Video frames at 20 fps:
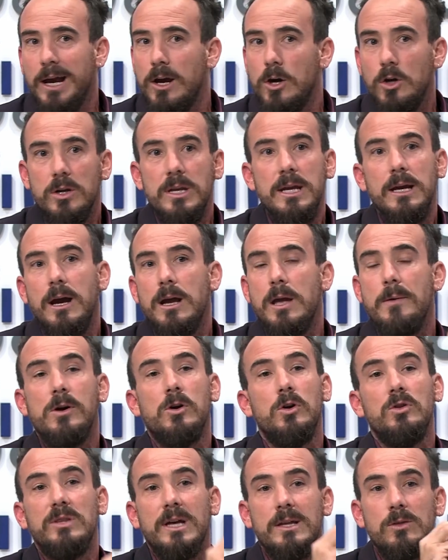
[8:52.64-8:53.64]
una crónica que
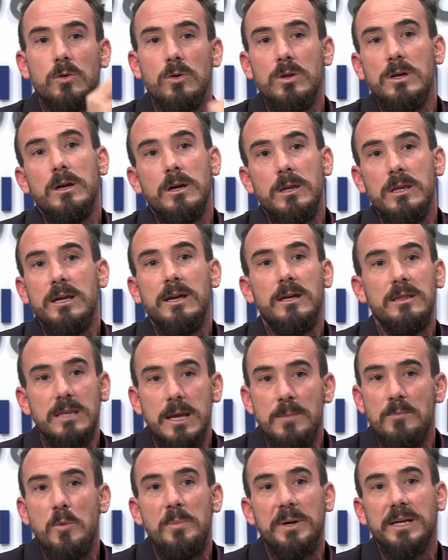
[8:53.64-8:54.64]
va contando día a día en
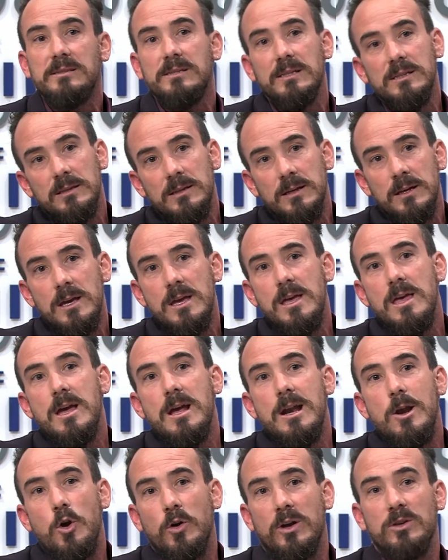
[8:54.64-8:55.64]
tiempo presente
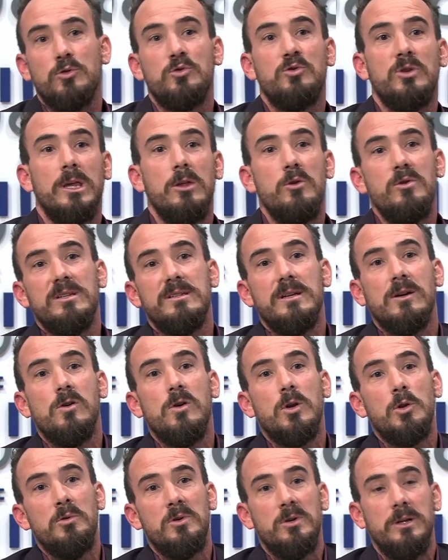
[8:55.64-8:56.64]
lo que sucedió en ese
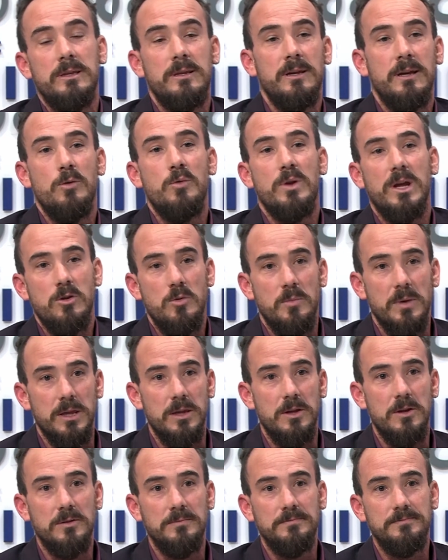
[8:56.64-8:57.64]
acuerdo durante un año y
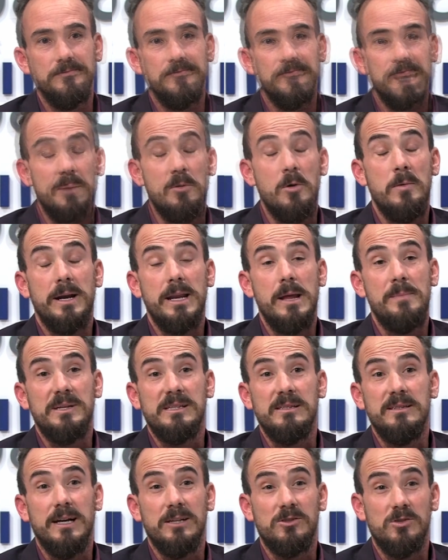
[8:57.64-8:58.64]
medio. Tenemos varias
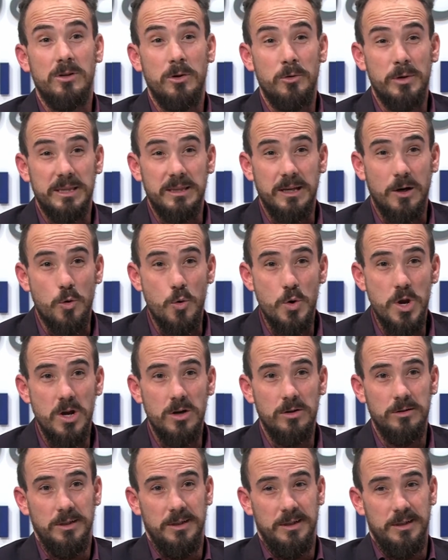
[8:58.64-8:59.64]
presentaciones durante
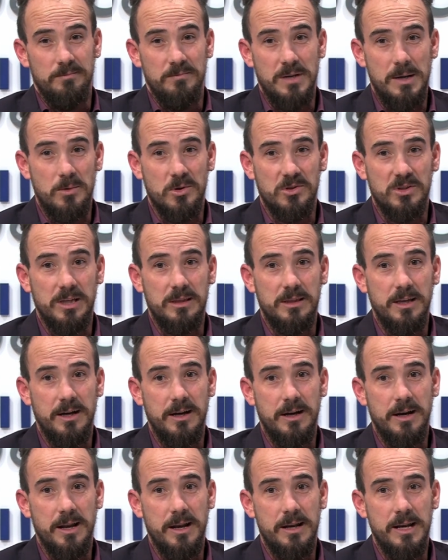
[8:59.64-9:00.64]
junio. Vamos a
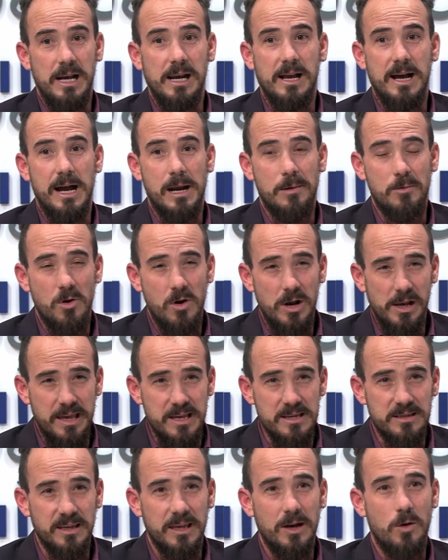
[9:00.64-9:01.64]
estar en El Carbó el
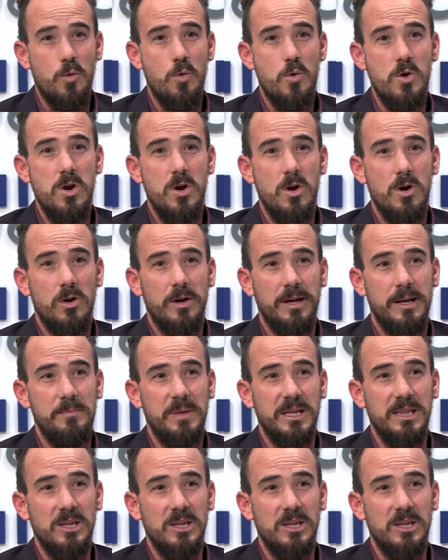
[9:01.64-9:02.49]
15 de junio, en